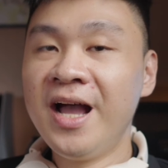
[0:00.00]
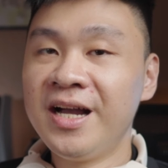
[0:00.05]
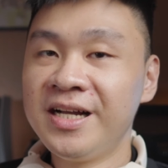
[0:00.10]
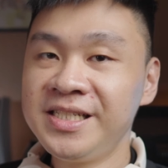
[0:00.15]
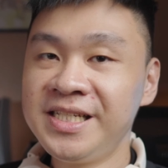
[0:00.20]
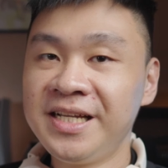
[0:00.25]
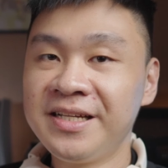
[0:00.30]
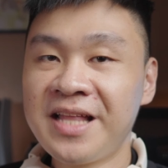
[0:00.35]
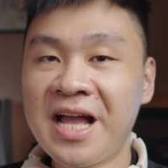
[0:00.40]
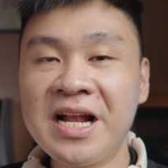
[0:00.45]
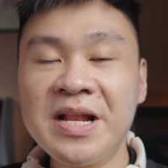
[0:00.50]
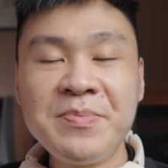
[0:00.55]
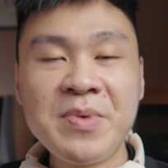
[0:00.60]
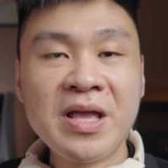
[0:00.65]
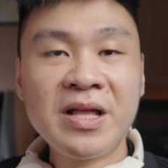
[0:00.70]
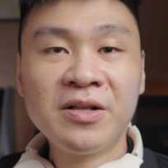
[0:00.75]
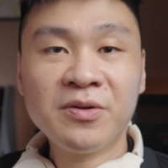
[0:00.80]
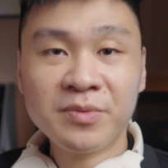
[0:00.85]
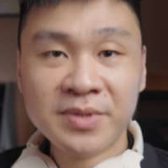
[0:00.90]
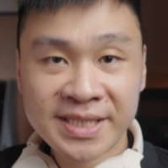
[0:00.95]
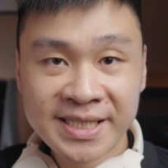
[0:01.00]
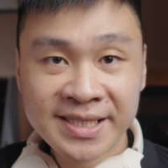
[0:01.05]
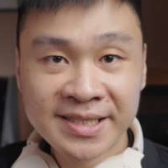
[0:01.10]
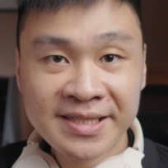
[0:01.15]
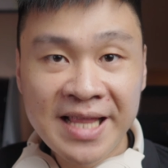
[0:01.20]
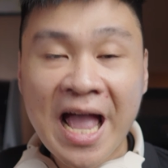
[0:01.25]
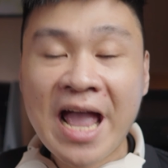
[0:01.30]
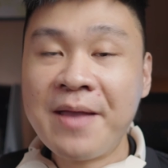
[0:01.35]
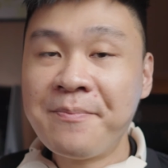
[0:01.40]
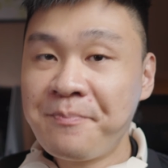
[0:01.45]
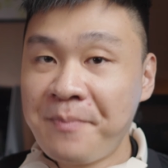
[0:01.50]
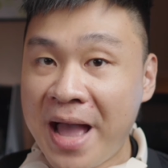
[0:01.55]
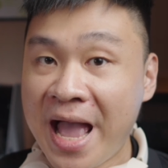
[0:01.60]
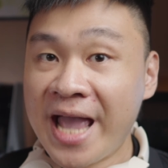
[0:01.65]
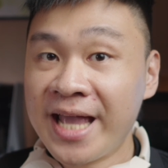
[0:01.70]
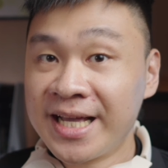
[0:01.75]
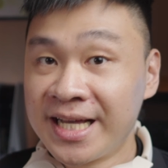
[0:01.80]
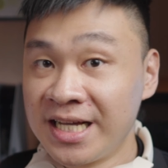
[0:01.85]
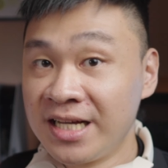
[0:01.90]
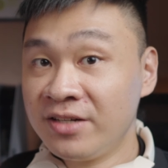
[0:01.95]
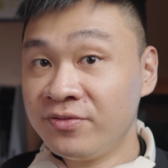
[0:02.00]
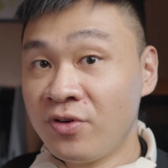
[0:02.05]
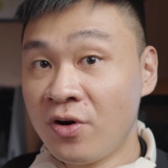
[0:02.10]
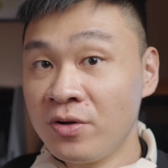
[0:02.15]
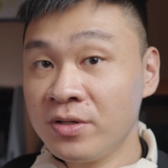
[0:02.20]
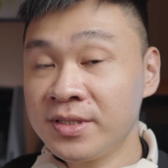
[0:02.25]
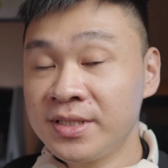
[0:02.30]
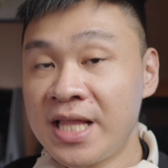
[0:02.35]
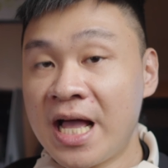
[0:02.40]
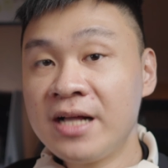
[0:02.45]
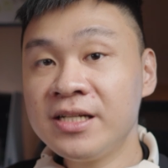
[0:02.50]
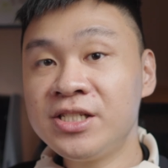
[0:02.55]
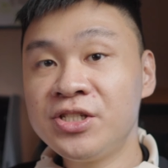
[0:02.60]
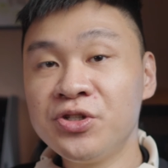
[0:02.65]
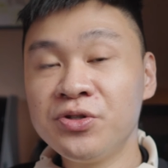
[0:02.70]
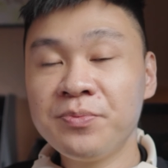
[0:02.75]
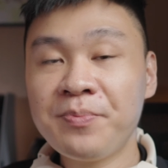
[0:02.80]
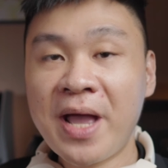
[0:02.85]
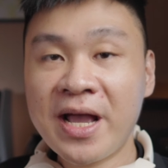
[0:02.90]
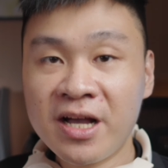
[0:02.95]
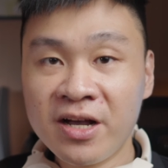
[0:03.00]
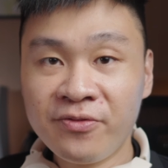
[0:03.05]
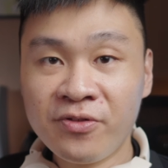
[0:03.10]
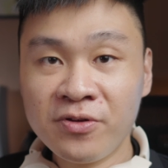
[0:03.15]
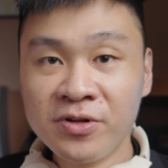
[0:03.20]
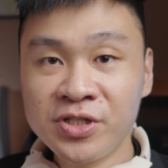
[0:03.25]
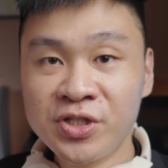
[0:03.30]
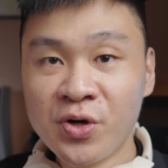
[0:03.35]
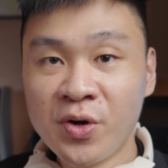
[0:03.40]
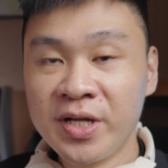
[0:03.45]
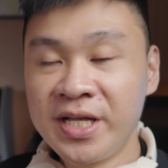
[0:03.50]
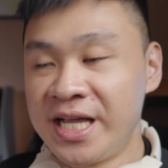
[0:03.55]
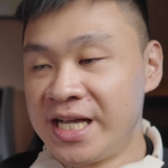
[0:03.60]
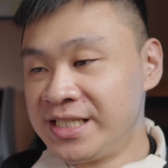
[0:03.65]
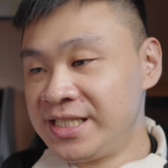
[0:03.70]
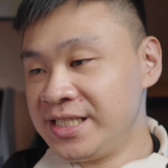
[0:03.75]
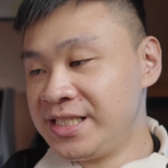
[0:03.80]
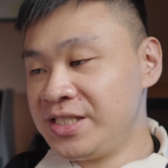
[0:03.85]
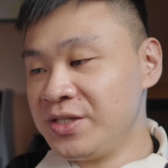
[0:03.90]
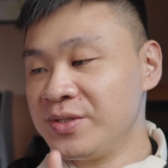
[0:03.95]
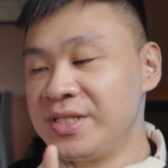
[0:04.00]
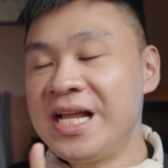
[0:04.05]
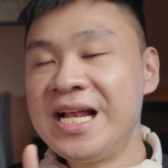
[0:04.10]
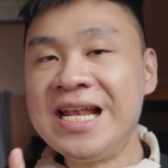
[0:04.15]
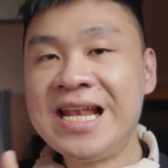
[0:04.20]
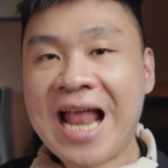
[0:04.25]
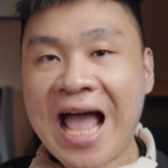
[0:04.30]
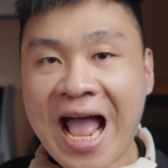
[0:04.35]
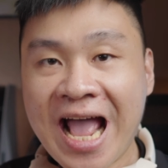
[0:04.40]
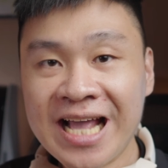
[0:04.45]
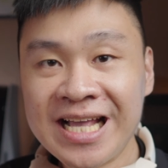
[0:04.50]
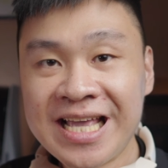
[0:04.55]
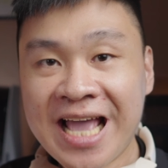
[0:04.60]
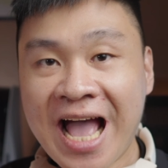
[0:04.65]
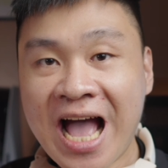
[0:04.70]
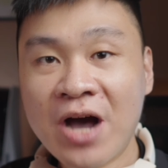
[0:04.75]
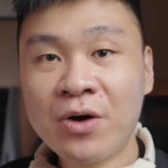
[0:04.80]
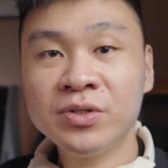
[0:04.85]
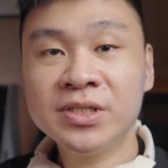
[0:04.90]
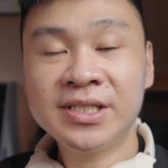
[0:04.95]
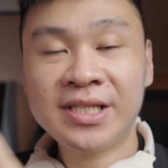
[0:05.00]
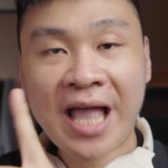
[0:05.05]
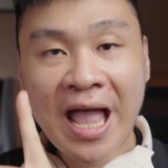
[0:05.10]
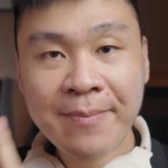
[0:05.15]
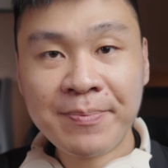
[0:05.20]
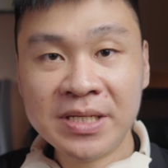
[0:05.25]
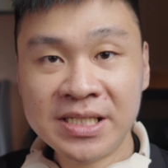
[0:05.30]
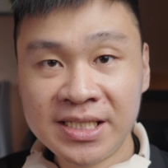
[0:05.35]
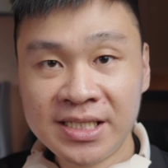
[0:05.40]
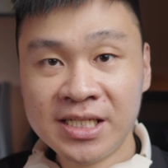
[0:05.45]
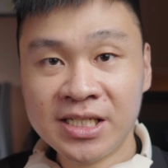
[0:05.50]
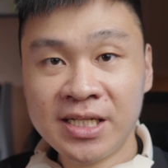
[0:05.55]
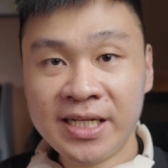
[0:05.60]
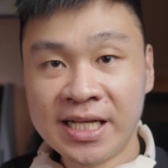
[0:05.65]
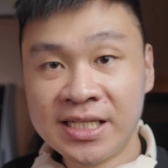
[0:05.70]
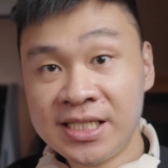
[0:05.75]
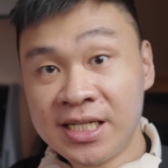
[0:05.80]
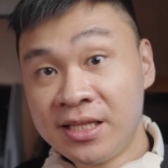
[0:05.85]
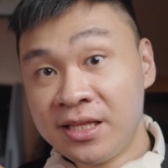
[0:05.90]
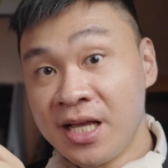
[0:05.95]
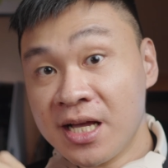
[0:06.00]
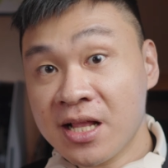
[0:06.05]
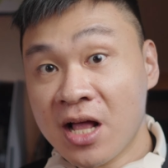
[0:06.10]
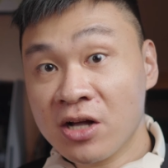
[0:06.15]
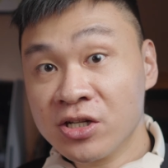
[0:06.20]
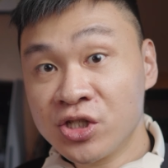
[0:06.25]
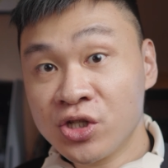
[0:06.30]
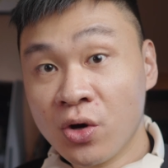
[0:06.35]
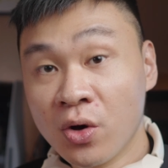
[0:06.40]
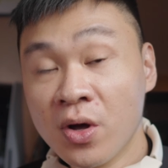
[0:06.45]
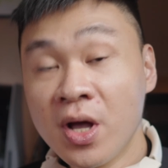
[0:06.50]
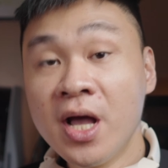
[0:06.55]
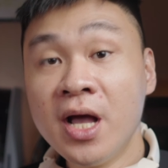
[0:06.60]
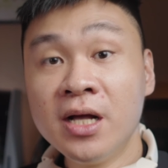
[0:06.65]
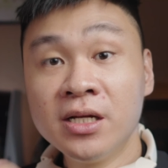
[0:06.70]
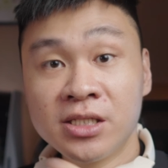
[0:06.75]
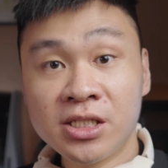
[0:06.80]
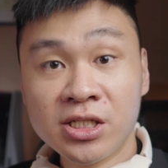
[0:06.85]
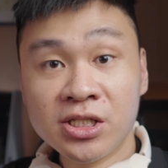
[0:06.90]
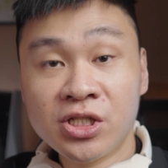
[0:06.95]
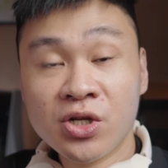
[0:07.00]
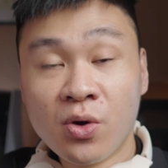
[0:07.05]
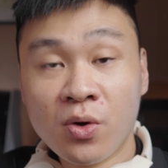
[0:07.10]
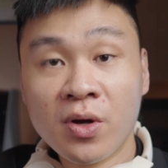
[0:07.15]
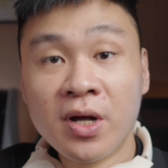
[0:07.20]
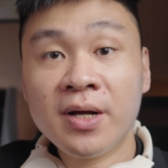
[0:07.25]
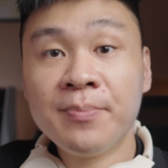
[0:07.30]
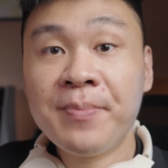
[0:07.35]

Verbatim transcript: 而且它里面有自带麦克风，当使用麦克风的时候，也是只有在蓝牙或是 Type C 连接电脑的时候，这时候。